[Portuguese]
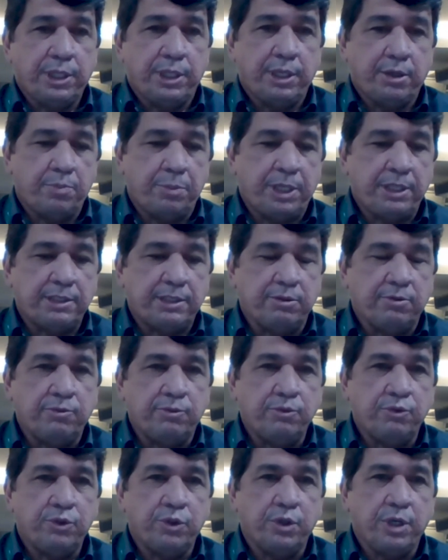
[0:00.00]
a recuperação
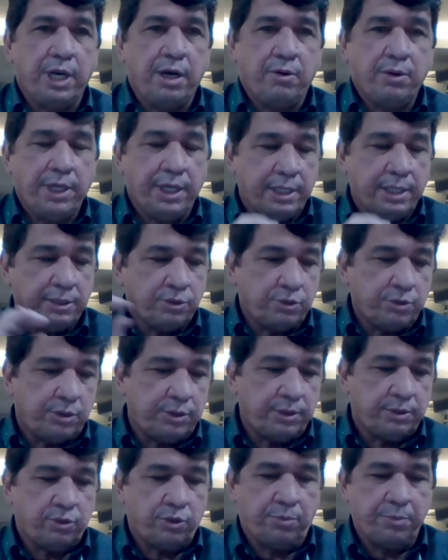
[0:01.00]
funcional, né?
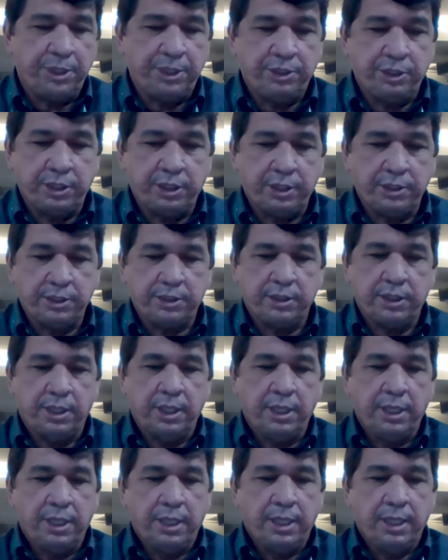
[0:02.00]
Somente as,
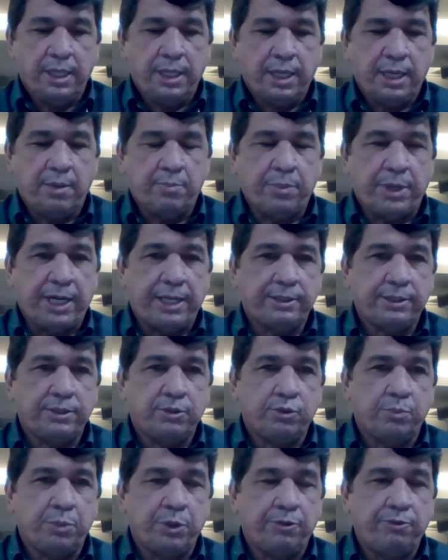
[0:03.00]
a parte
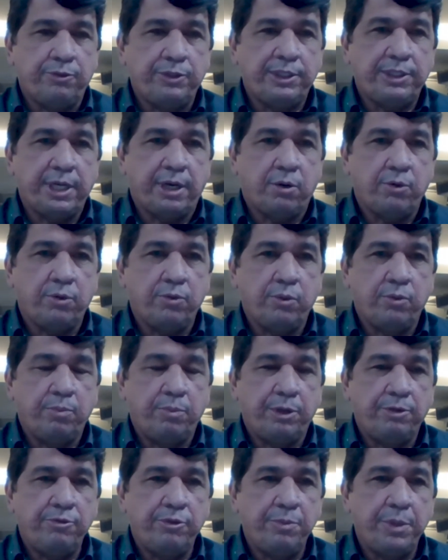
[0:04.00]
superficial do
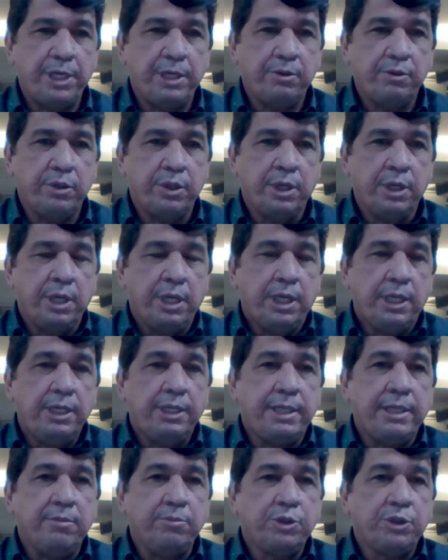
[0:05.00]
pavimento. E
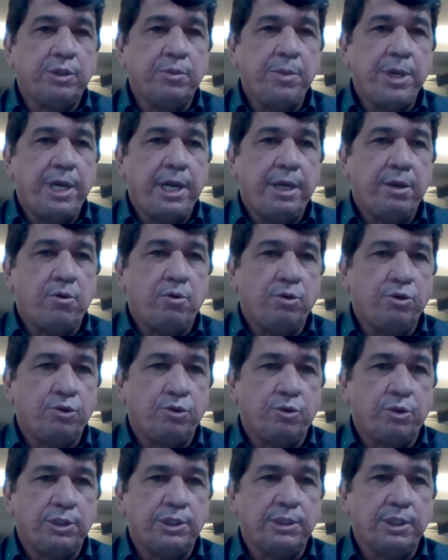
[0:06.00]
temos também a
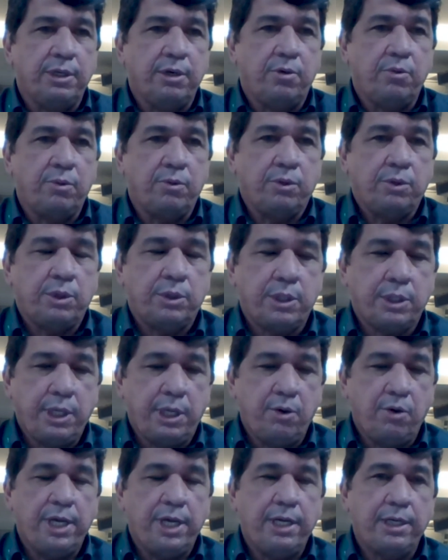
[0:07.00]
reconstrução.
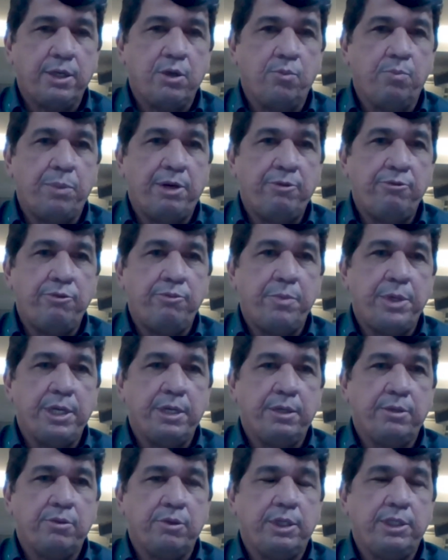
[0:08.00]
Tem hora que o
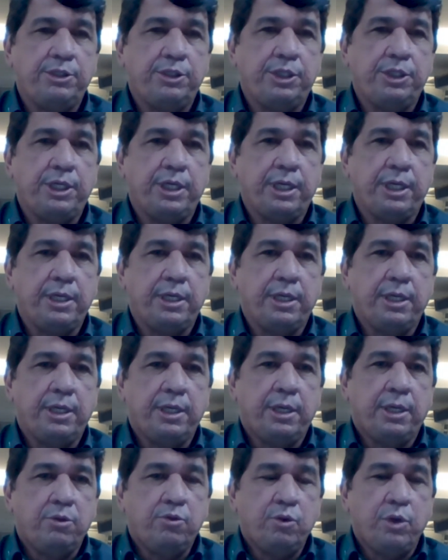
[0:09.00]
pavimento ele chega
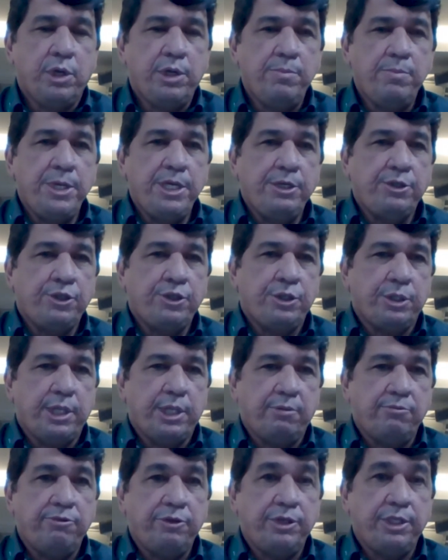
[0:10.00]
no limite
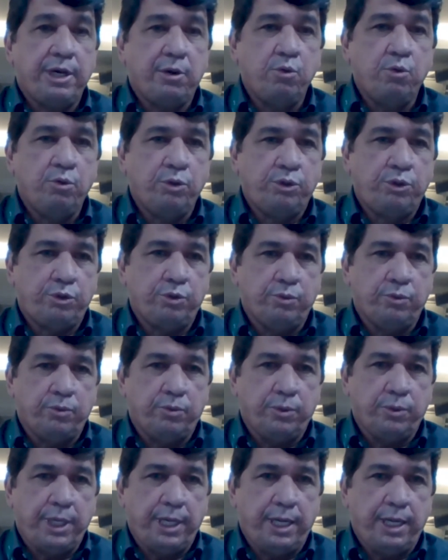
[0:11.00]
da vida útil,
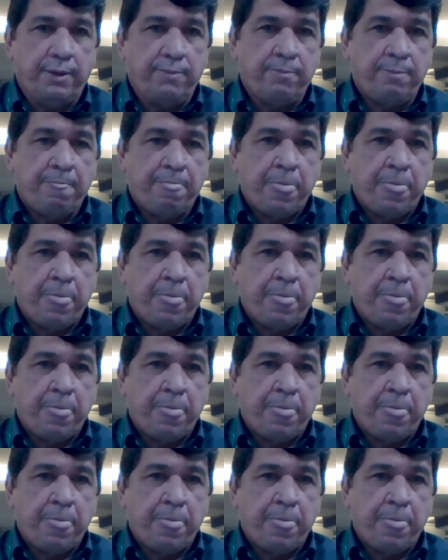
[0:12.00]
né?